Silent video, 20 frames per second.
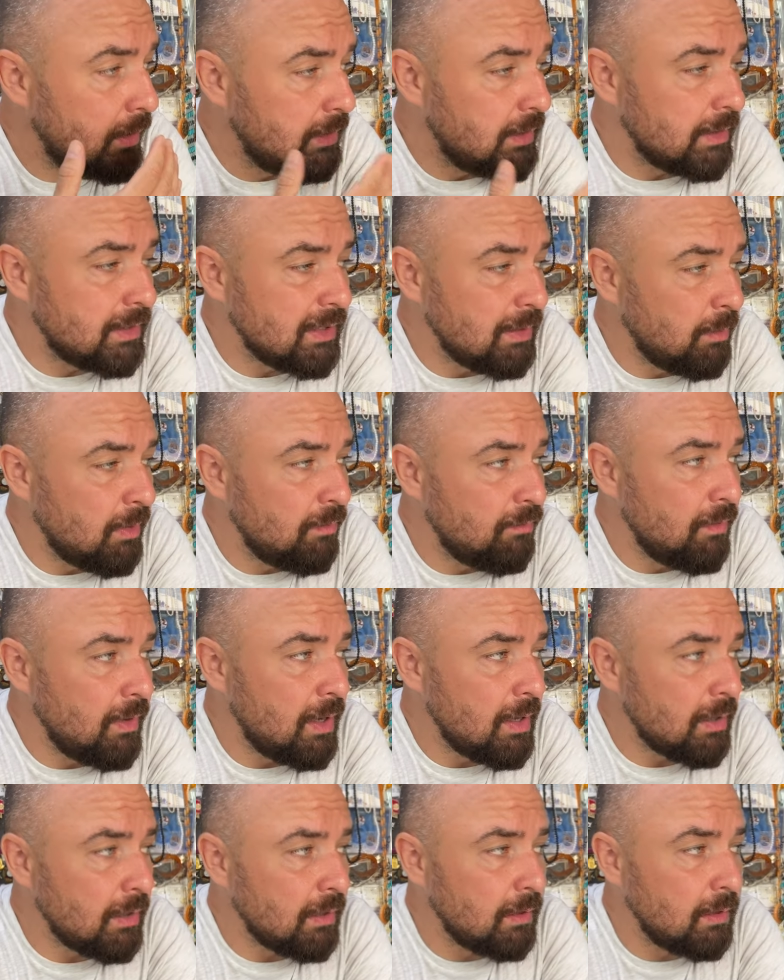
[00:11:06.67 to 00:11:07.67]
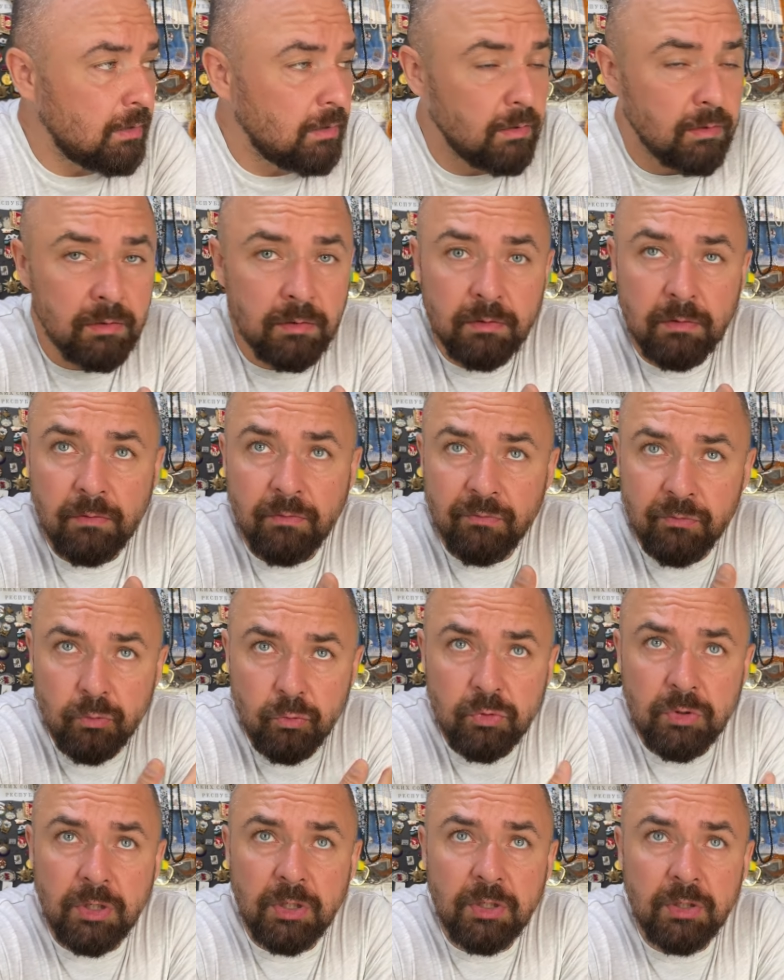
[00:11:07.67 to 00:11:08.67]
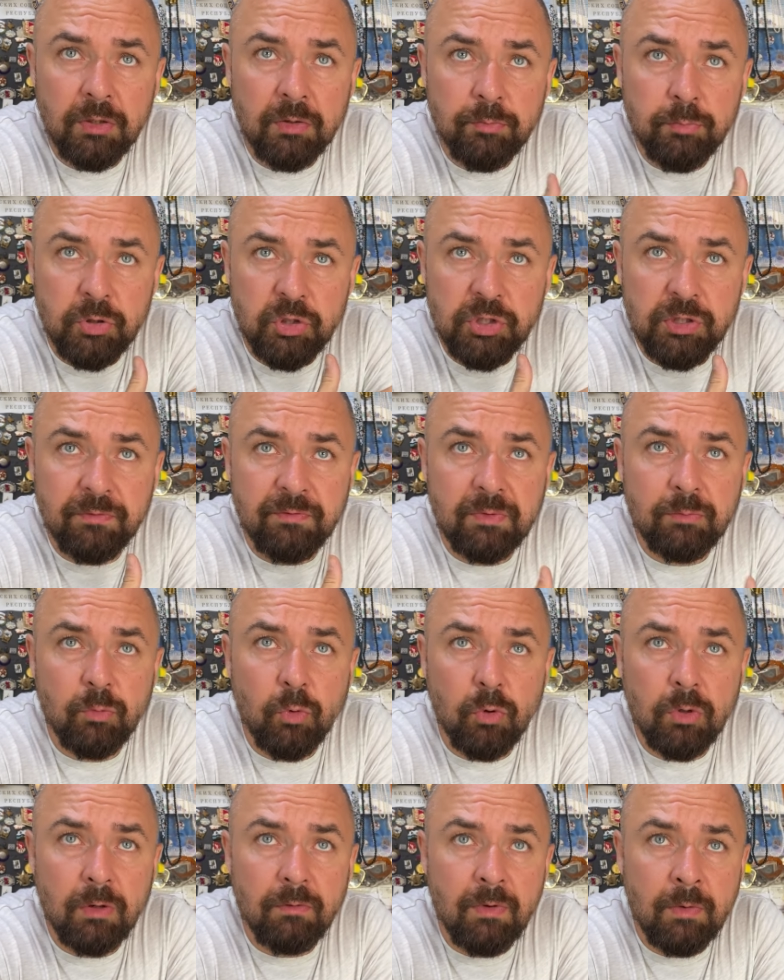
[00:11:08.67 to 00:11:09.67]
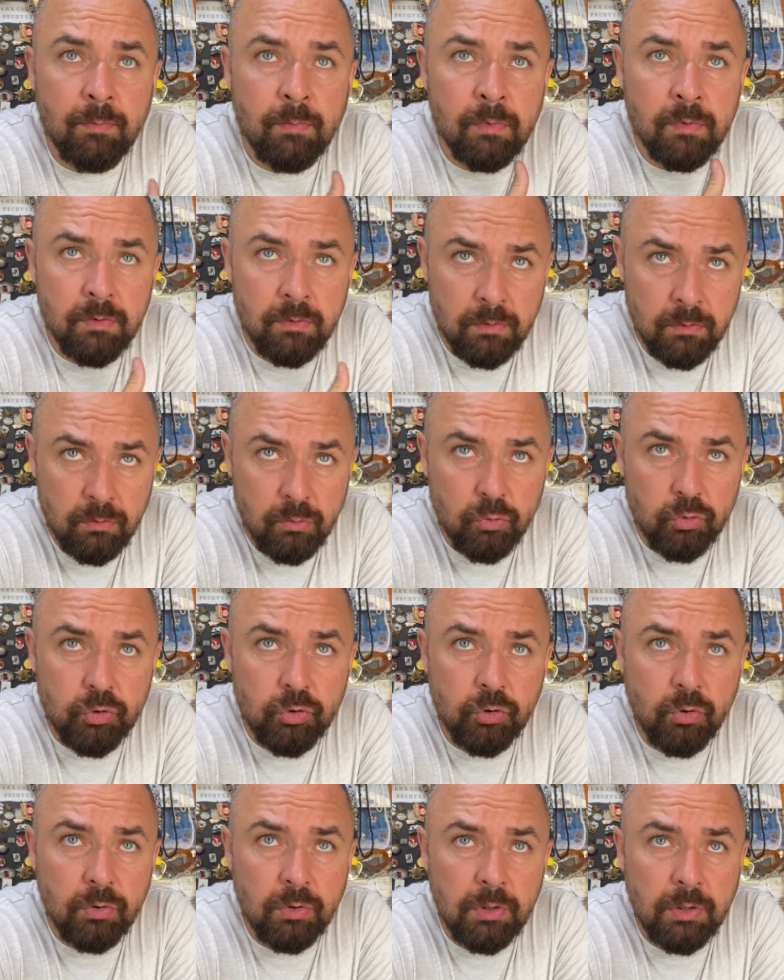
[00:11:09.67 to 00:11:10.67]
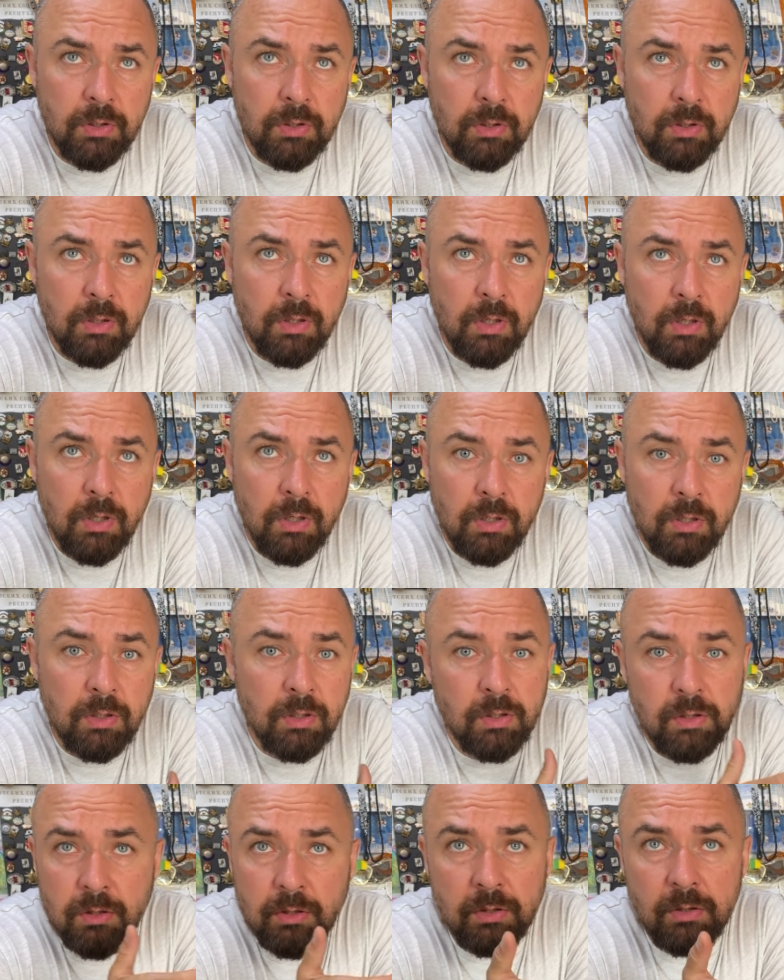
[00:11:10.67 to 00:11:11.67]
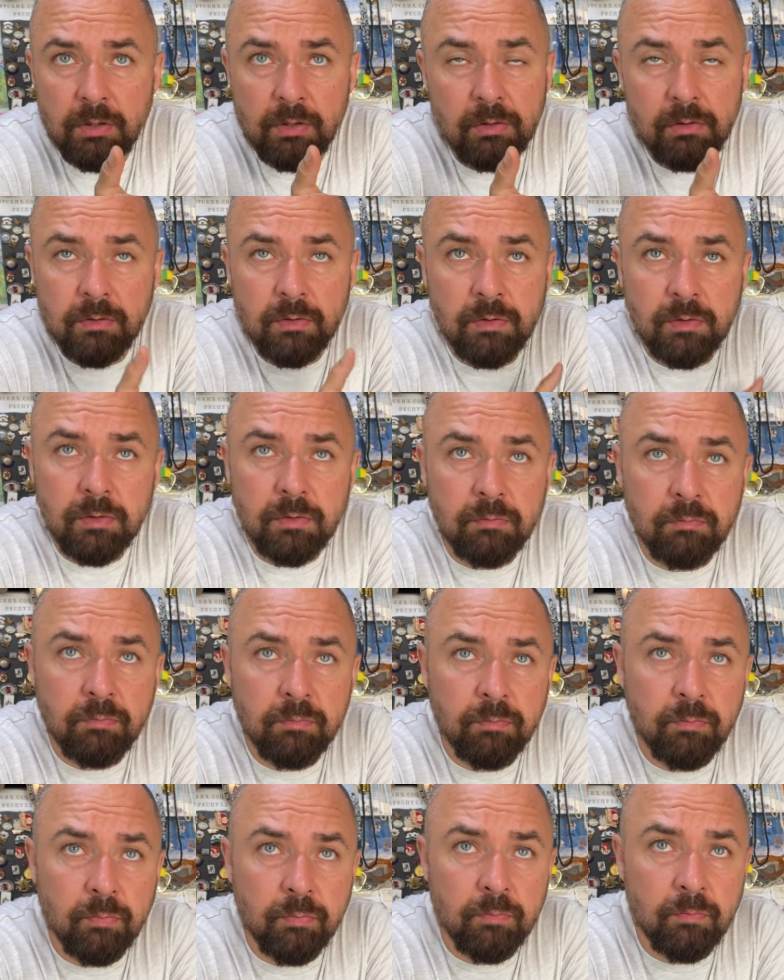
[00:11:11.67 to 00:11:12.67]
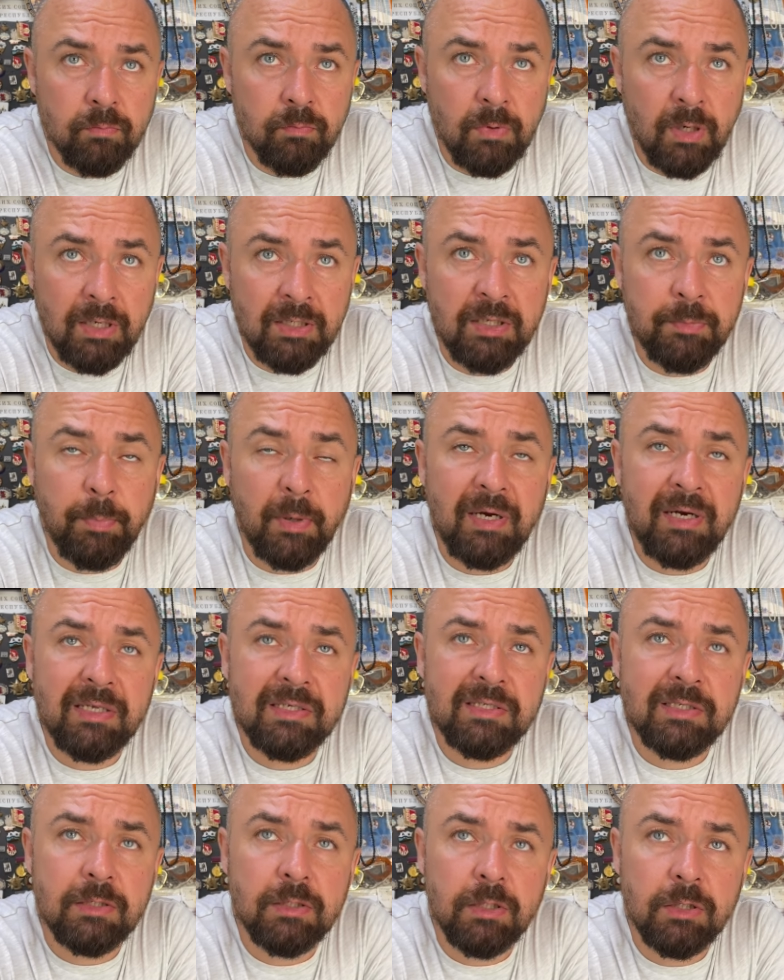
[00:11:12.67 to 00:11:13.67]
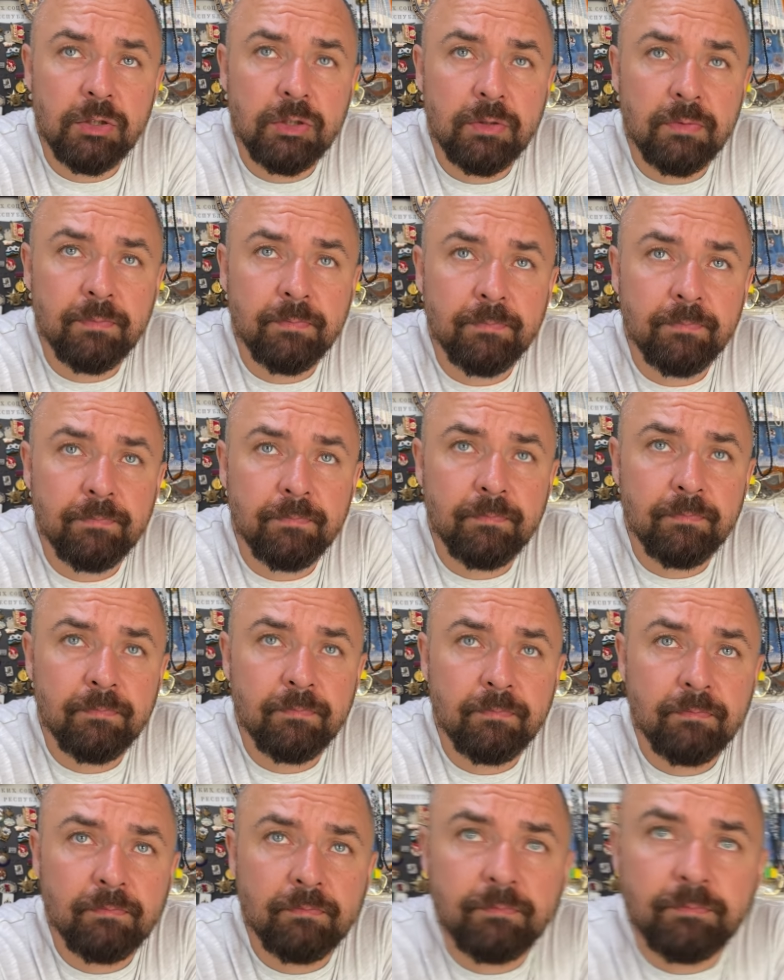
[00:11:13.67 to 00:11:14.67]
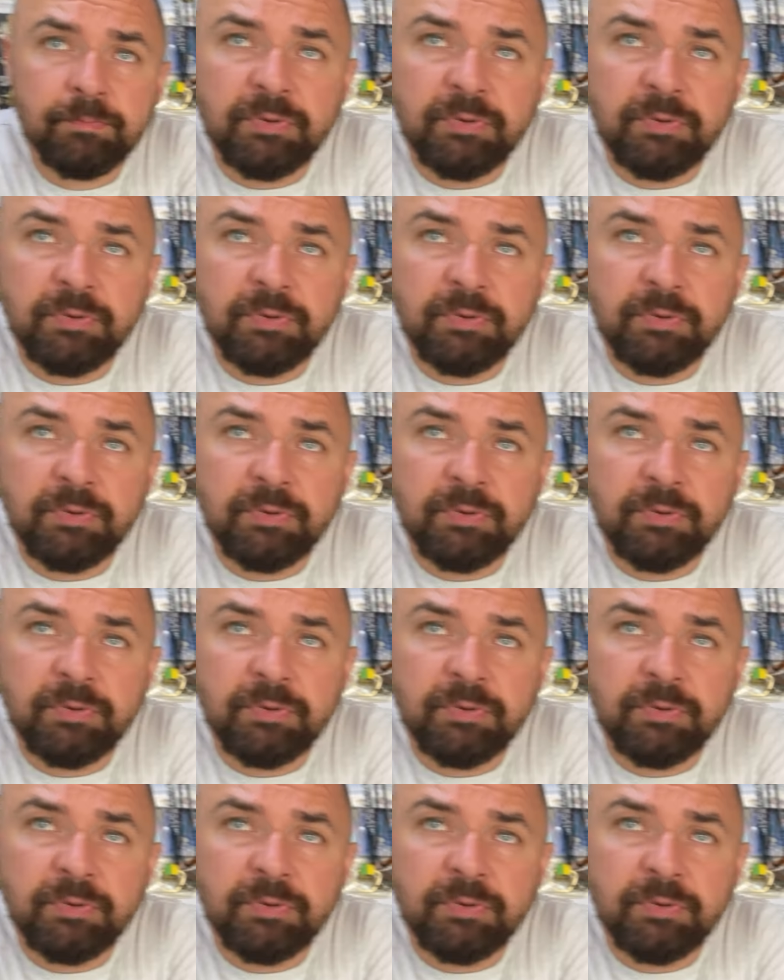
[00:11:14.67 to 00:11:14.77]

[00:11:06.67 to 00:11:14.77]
эти самовары внутри пищевым оловом луженые. Угу. И они полезны даже угу.